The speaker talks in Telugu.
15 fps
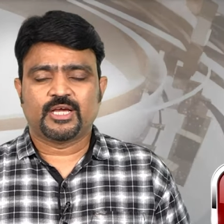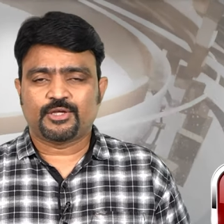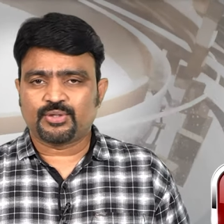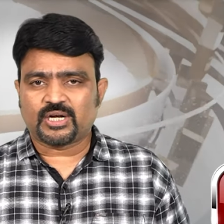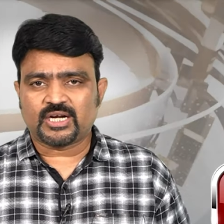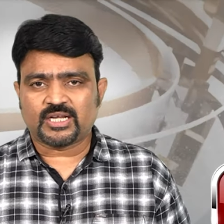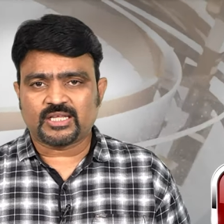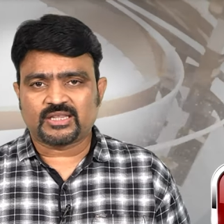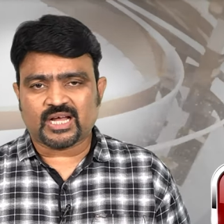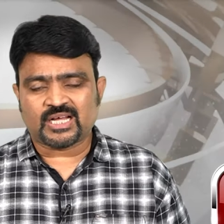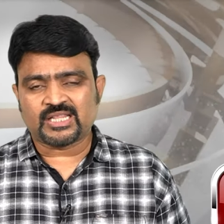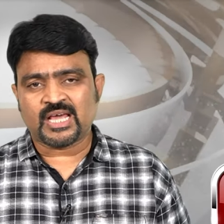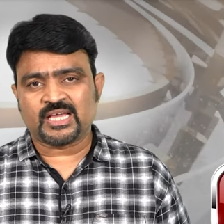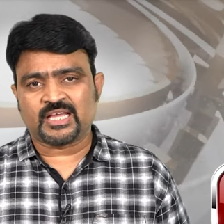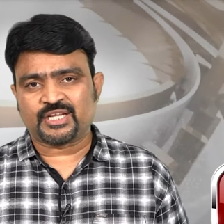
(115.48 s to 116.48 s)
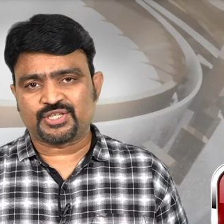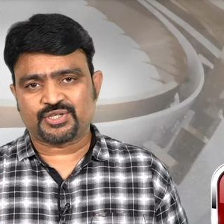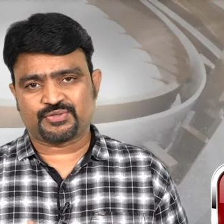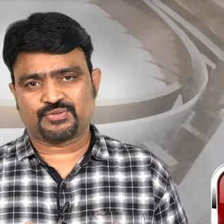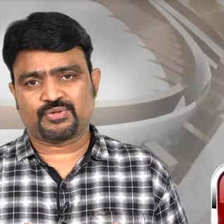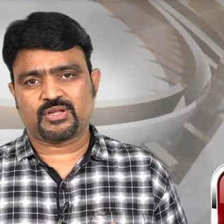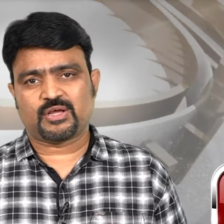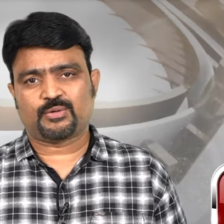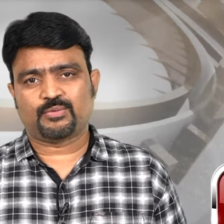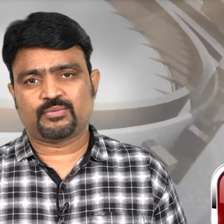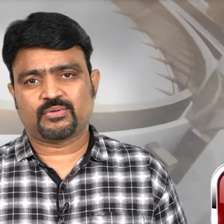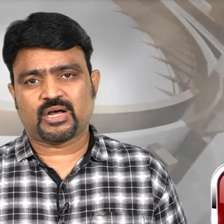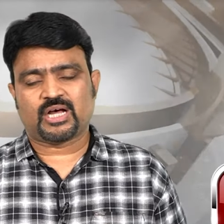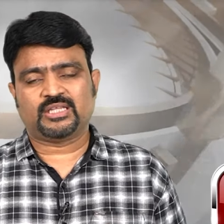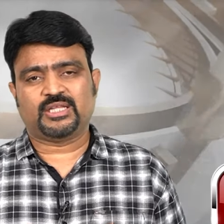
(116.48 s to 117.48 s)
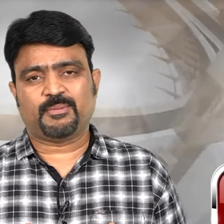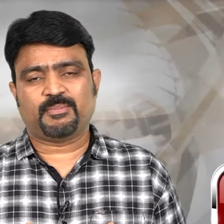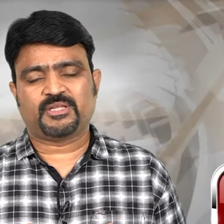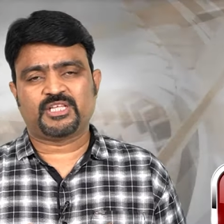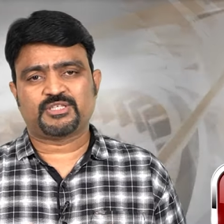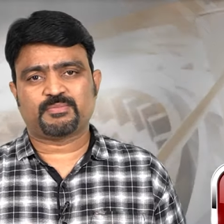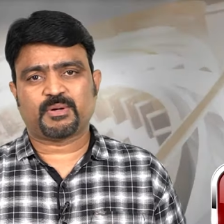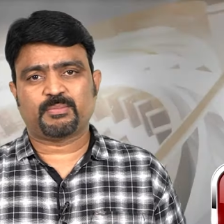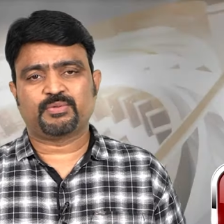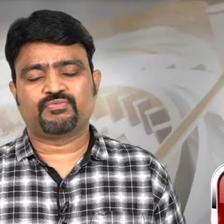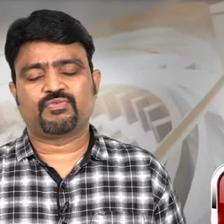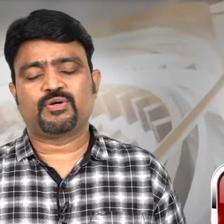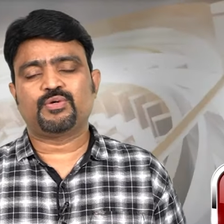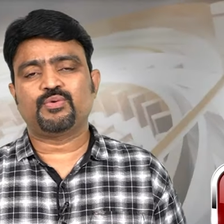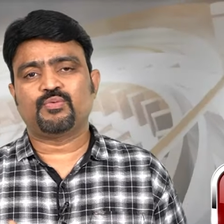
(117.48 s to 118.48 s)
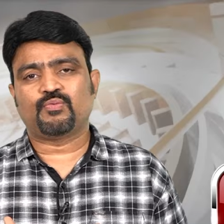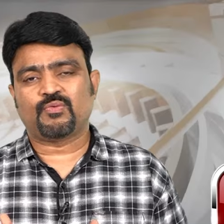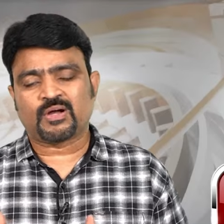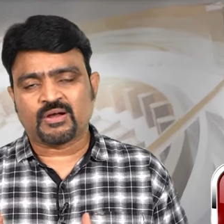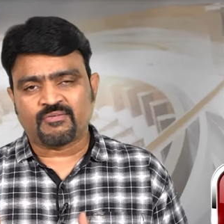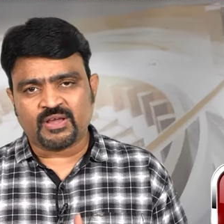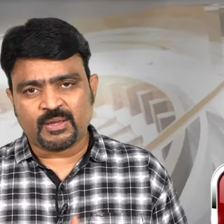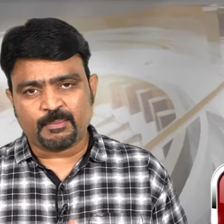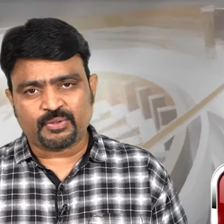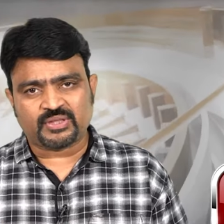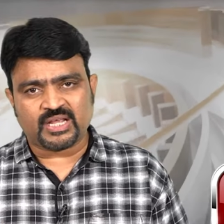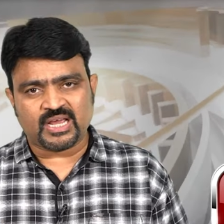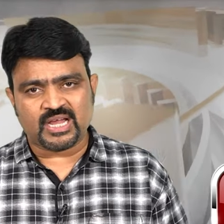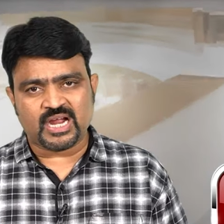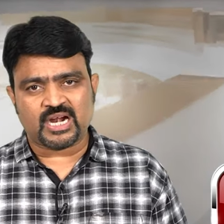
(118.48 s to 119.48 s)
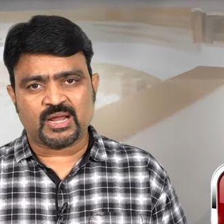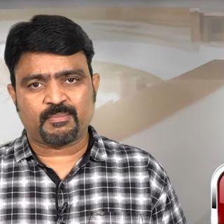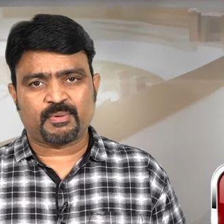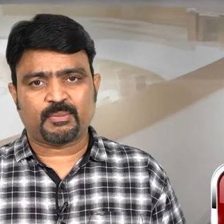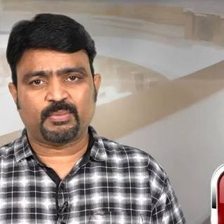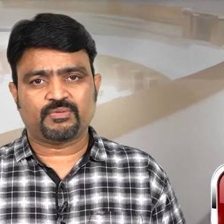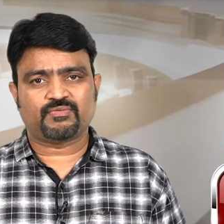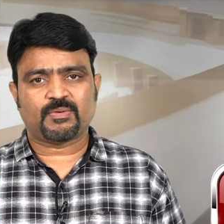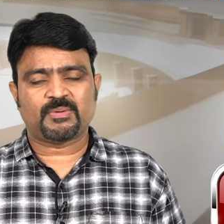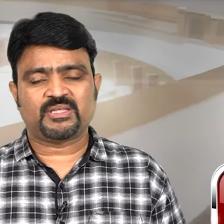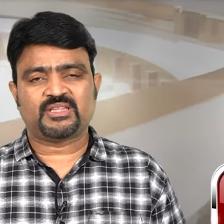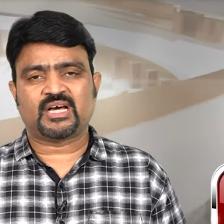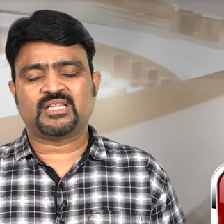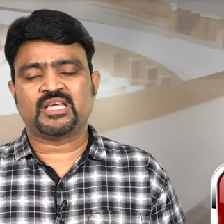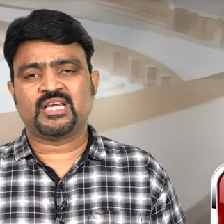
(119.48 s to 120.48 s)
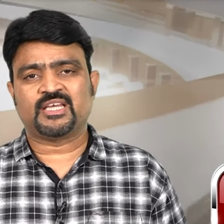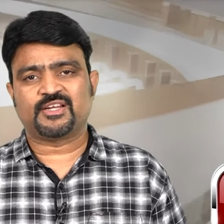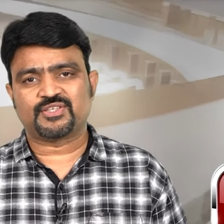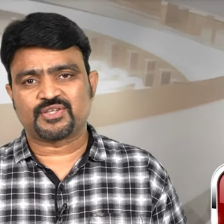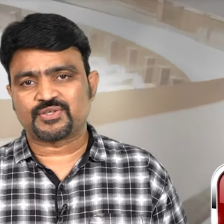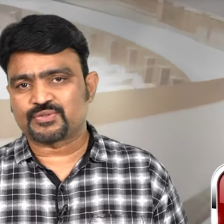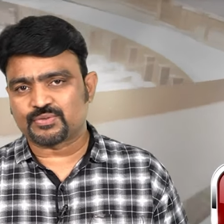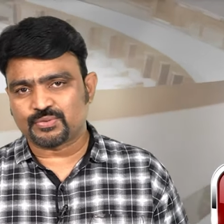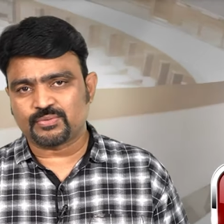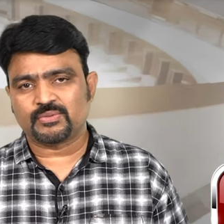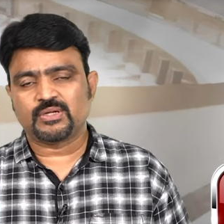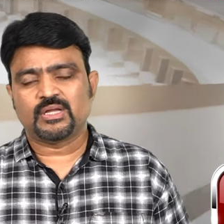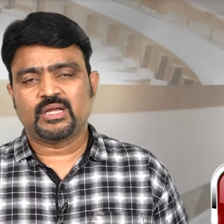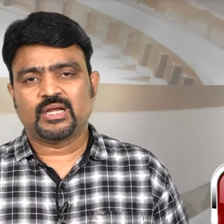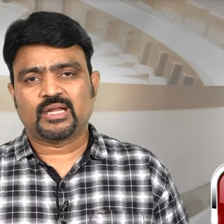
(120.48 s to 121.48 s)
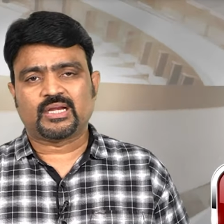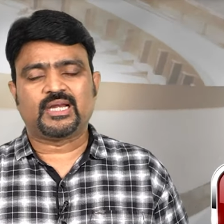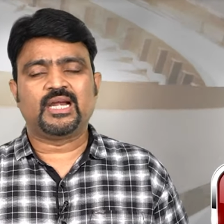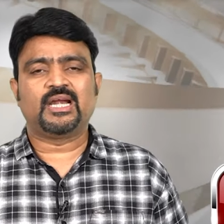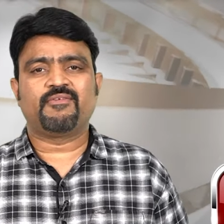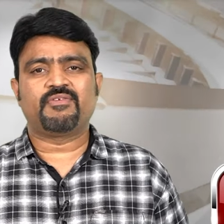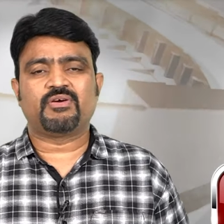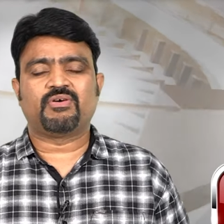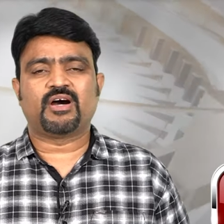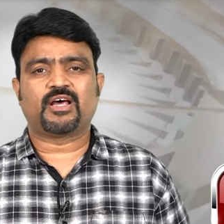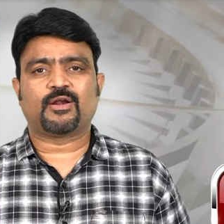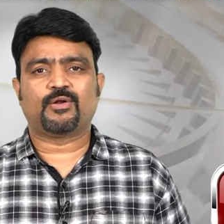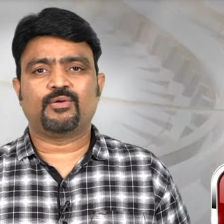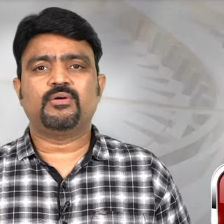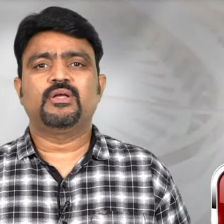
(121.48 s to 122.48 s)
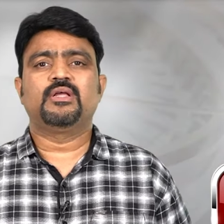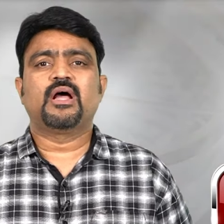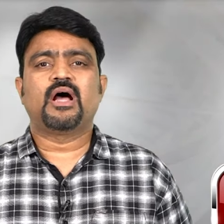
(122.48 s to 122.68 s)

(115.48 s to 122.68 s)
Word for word: ఎందుకంటే దాదాగిరి చేస్తున్నారు ఆంధ్రప్రదేశ్ ప్రభుత్వం అంటూ ఒకవైపు తెలంగాణ ప్రభుత్వమే దాదాగిరి చేస్తూ నీళ్ల వ్యవహారంలో